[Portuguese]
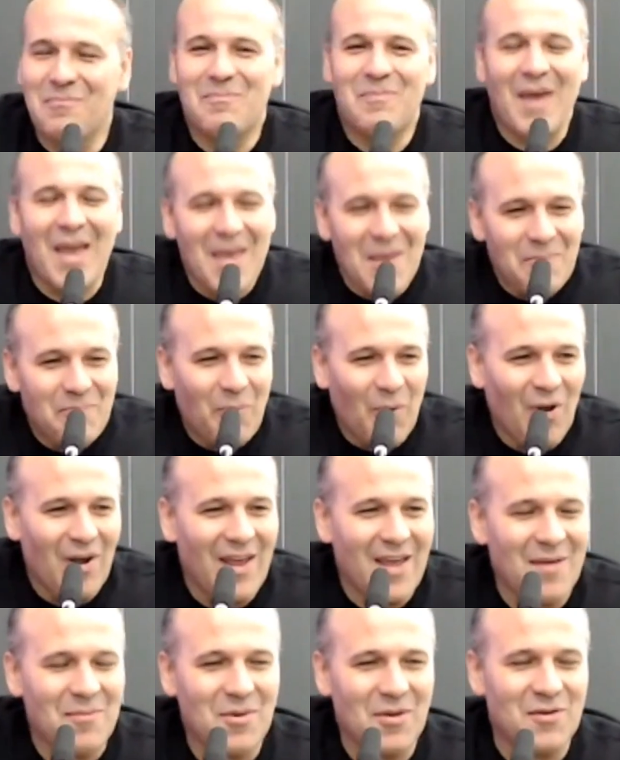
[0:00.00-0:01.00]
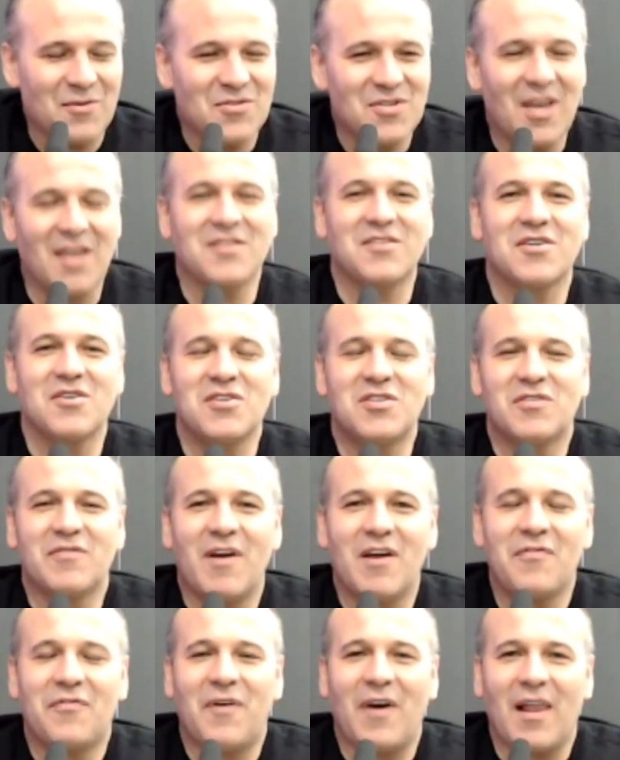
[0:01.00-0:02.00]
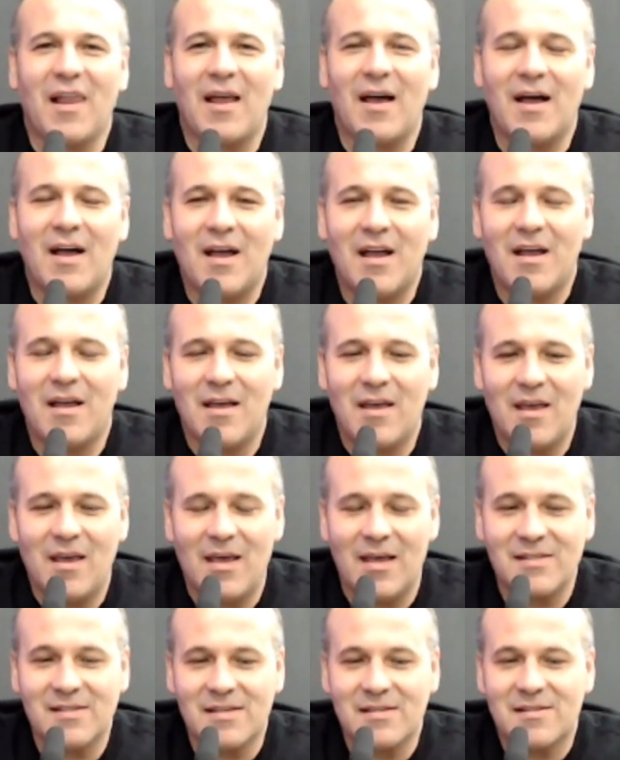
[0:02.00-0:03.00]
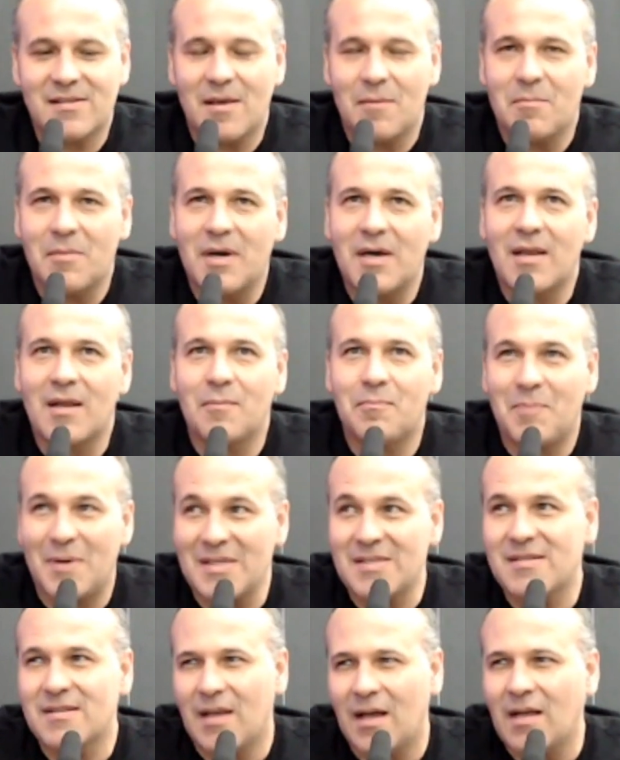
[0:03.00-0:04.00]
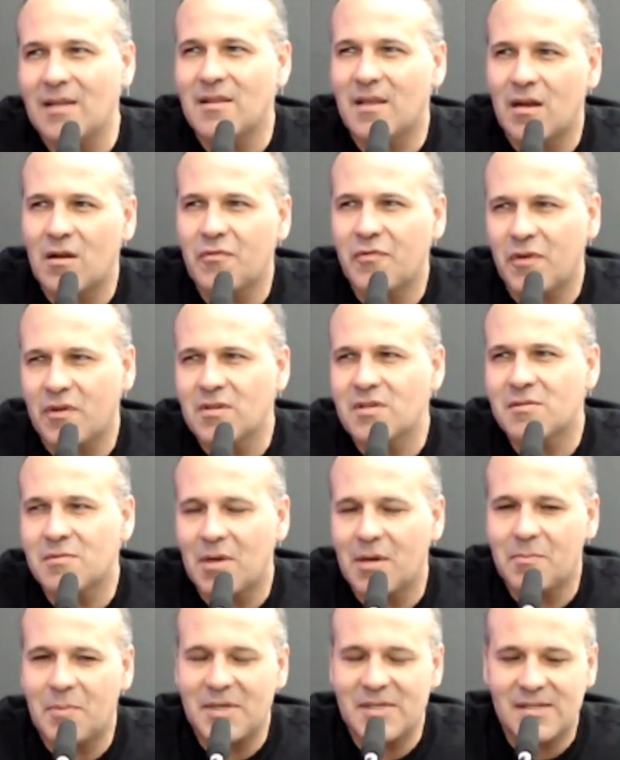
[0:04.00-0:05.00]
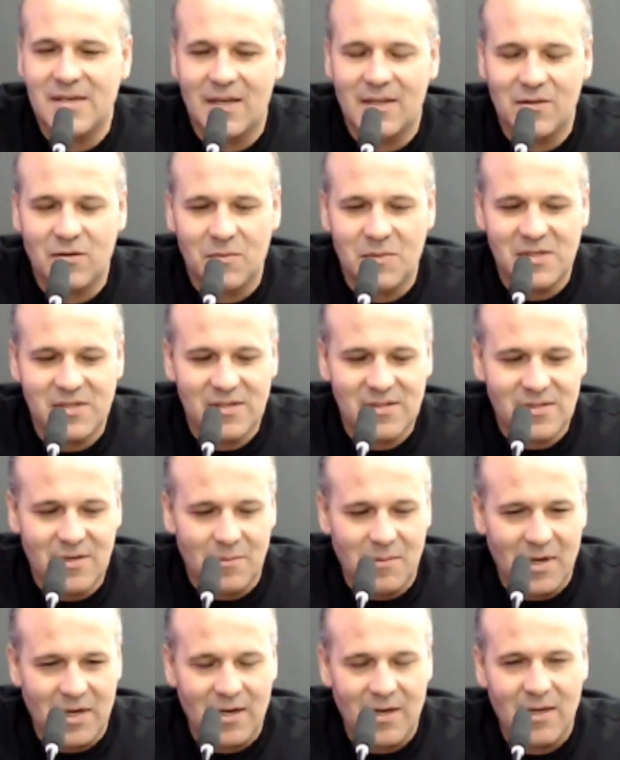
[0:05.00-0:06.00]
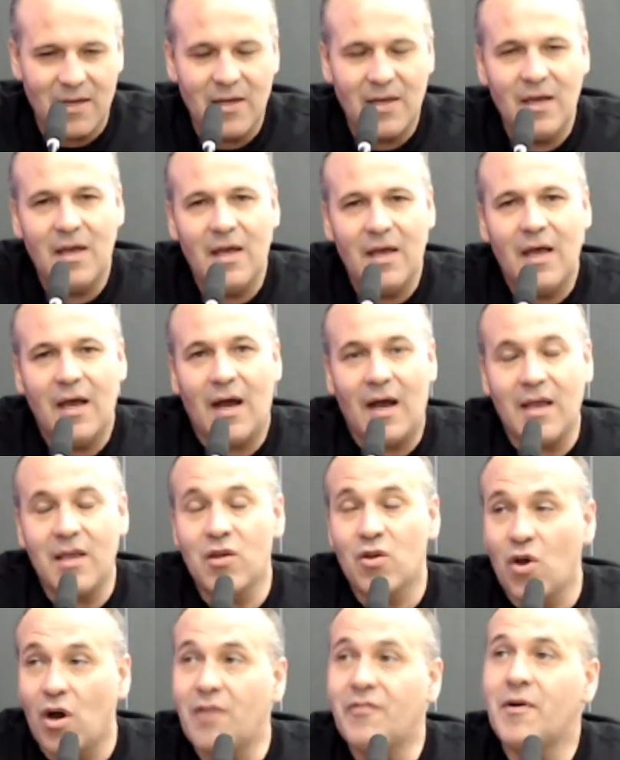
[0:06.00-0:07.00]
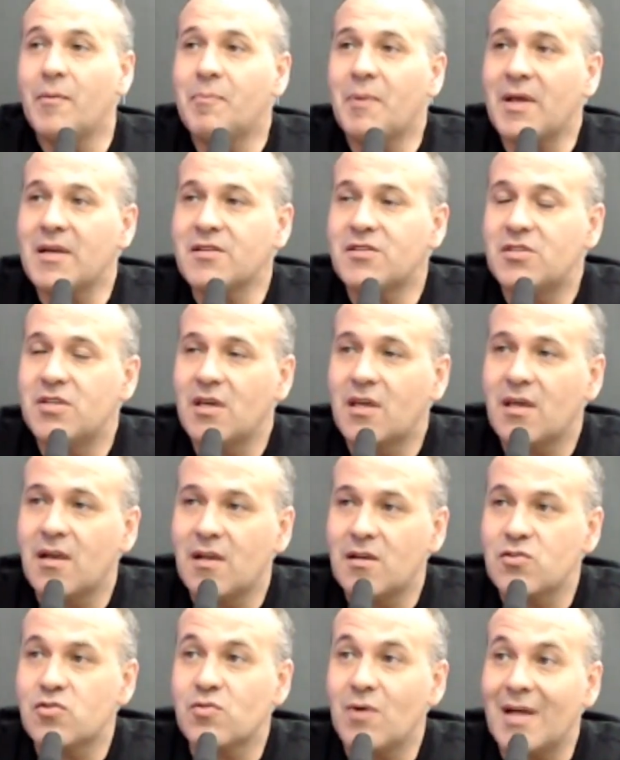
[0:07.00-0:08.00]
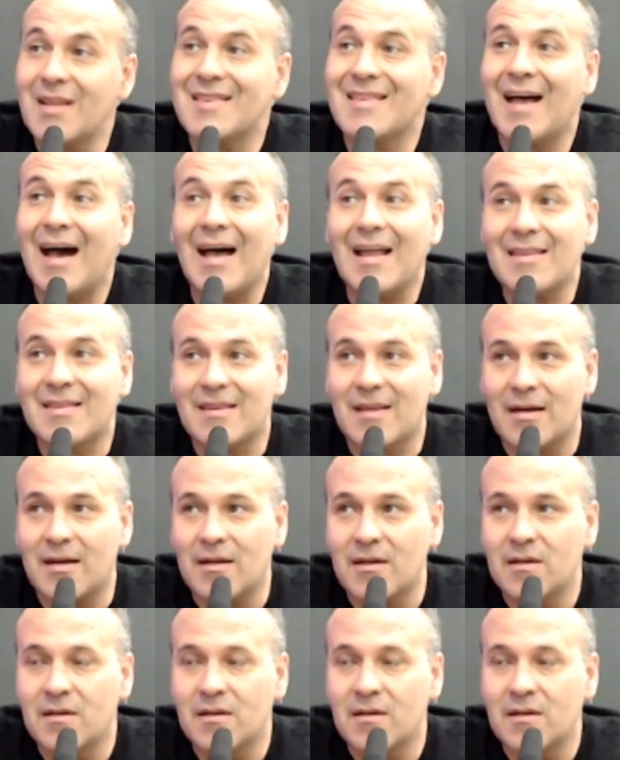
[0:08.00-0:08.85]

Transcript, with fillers: Bem polêmico, gente. A gente vai falar é, essa semana passada, né? No final da semana passada, começo da semana, a Inova Plastic lançou a data,